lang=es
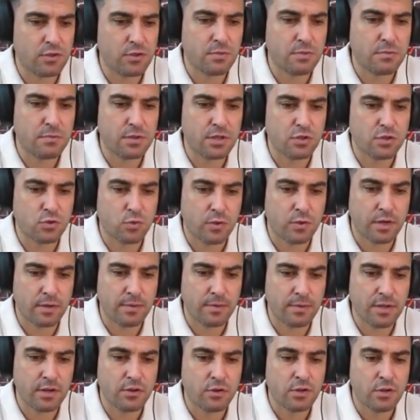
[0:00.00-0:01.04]
invito a
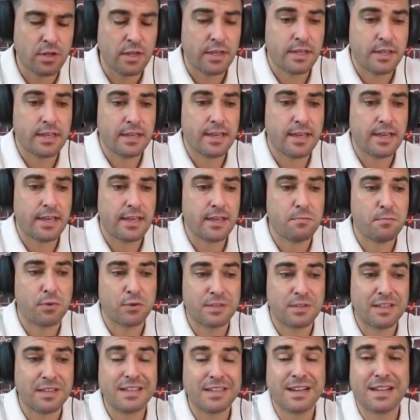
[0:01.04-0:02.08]
suscribiros. Eh,
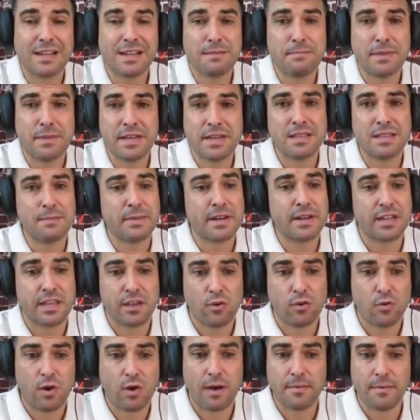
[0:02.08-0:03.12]
importante la campanita para
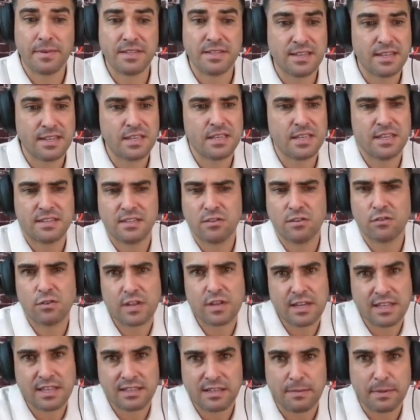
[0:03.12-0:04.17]
que os avisen y así no
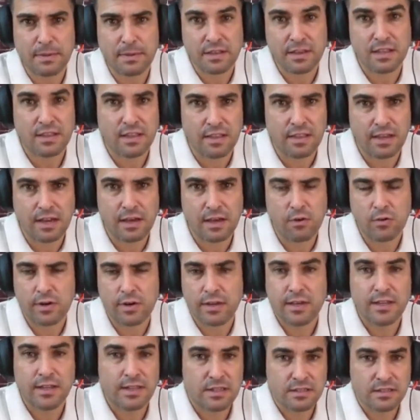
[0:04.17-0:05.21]
tenéis que estar pendiente de la
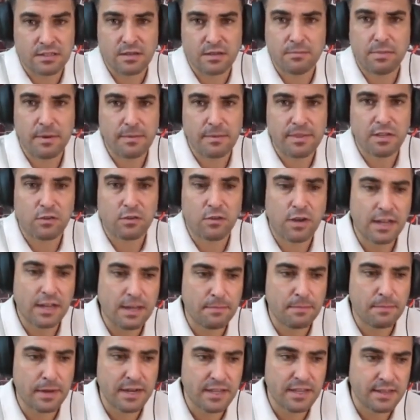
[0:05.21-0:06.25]
hora. Simplemente con la
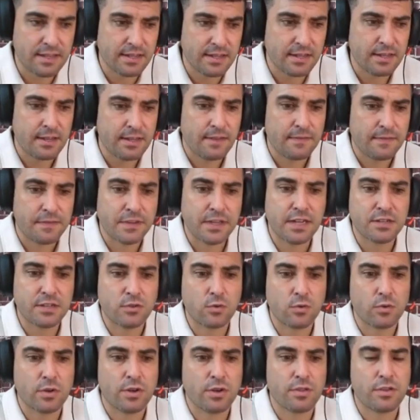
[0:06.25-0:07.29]
campanita y la
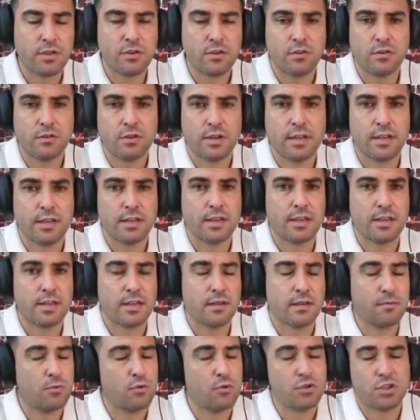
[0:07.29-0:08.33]
suscripción
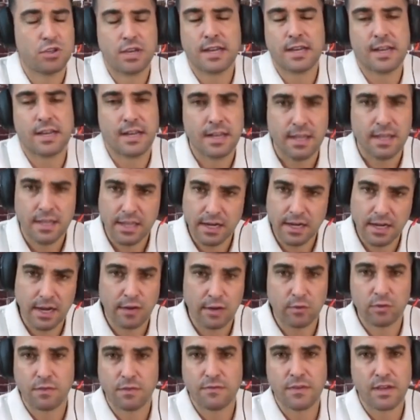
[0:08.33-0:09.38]
eh, os llega la
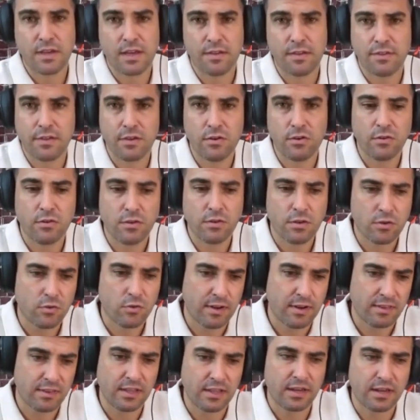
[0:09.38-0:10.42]
notificación
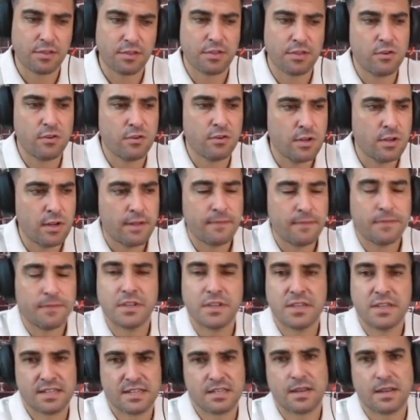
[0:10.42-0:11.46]
con antelación
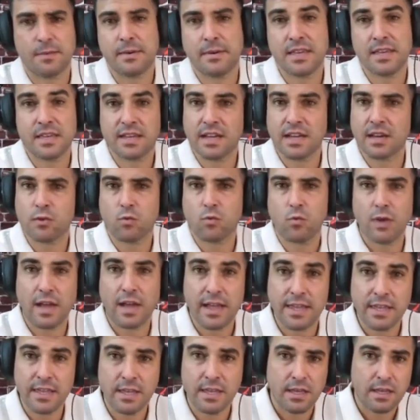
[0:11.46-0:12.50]
y ya sabéis y
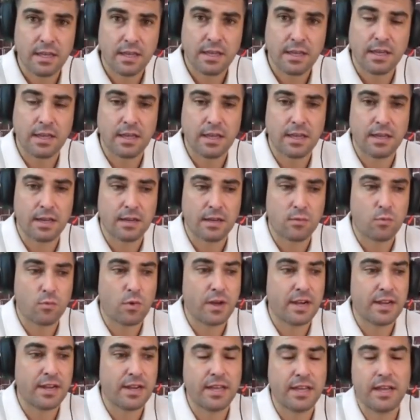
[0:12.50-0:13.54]
calculáis eh,
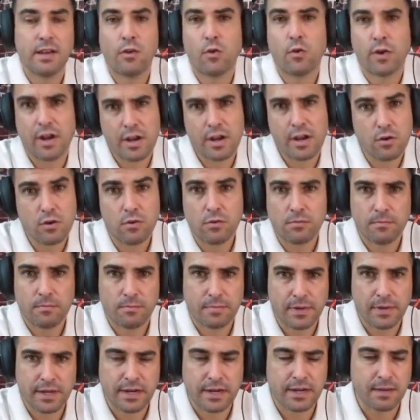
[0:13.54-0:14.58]
cuál es el horario
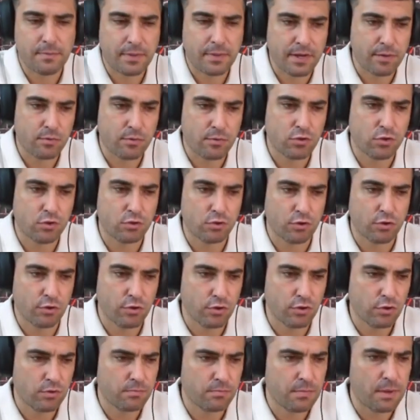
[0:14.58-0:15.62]
para, vosotros,
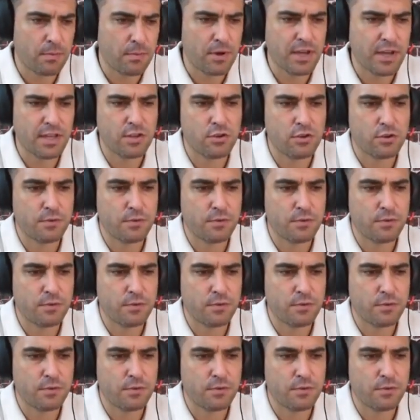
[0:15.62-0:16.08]
¿no? Vamos a ello.